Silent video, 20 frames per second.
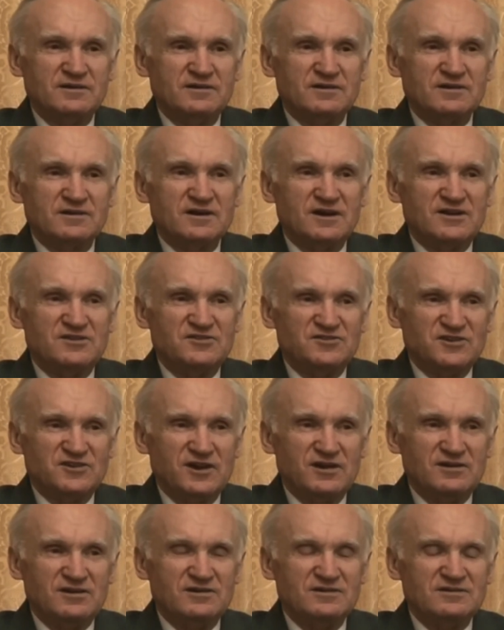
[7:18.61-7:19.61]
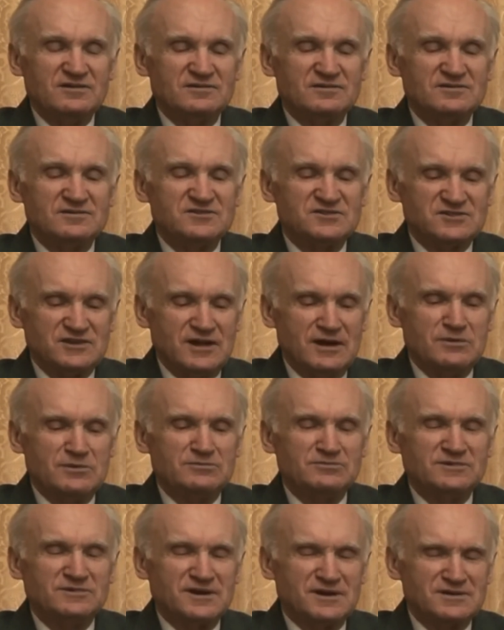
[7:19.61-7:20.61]
кончали самым
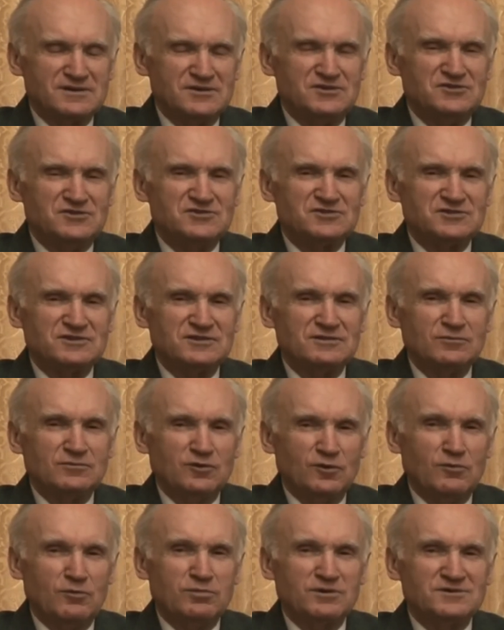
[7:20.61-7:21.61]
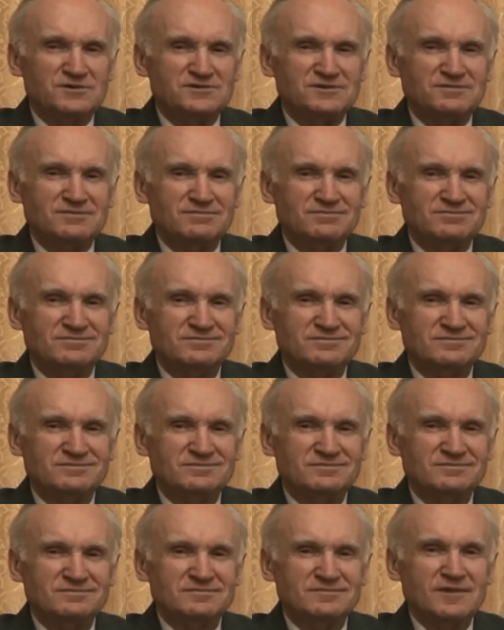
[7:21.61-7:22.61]
трагическим образом –
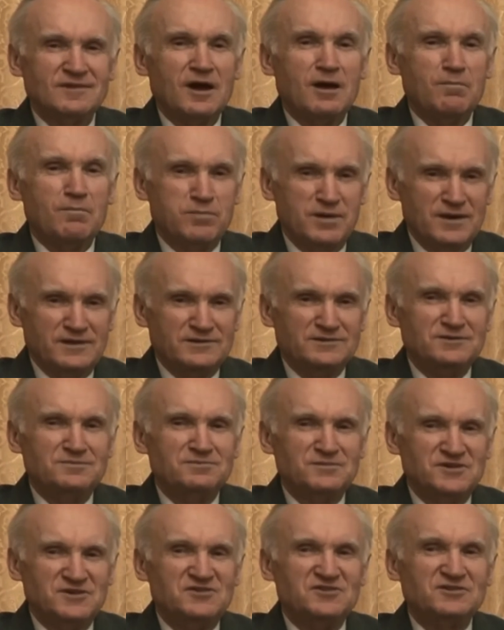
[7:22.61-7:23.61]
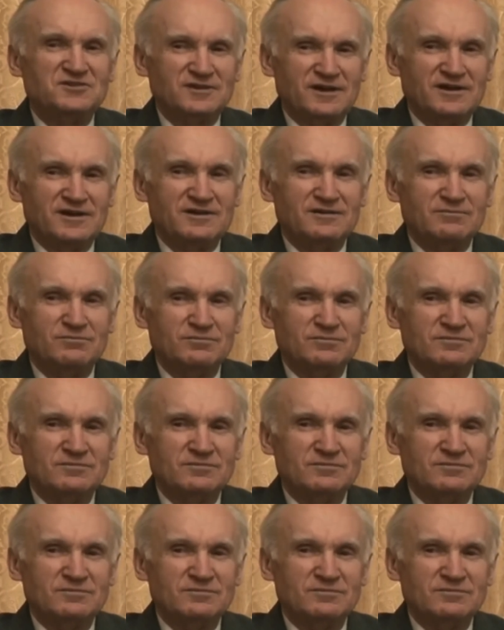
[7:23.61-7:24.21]
об этом мы читаем.